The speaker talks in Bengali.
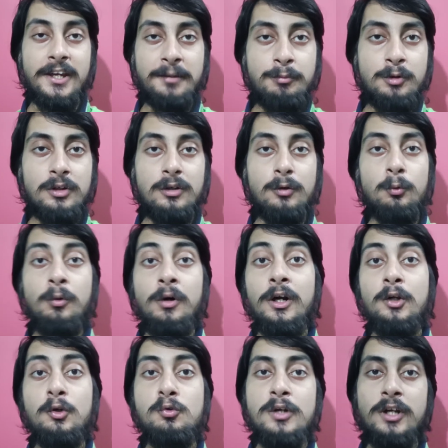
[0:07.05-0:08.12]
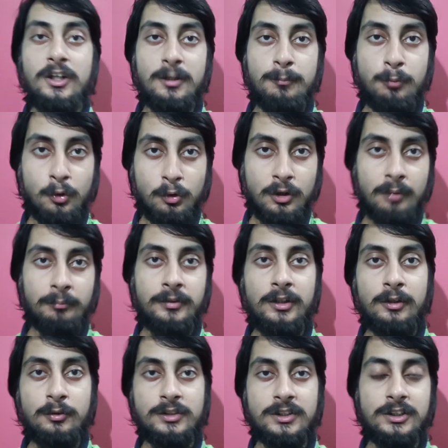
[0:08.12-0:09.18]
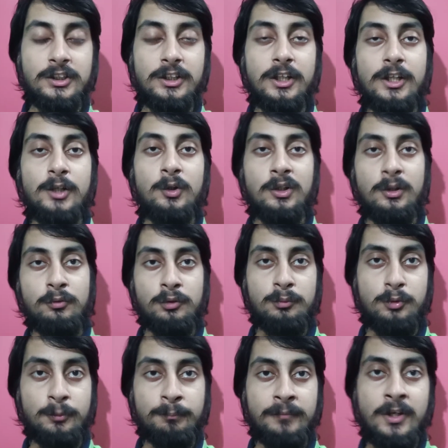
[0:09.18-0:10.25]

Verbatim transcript: এবং ওয়ার টু এর একটা বড় আপডেট রয়েছে সেটা নিয়ে কথা বলবো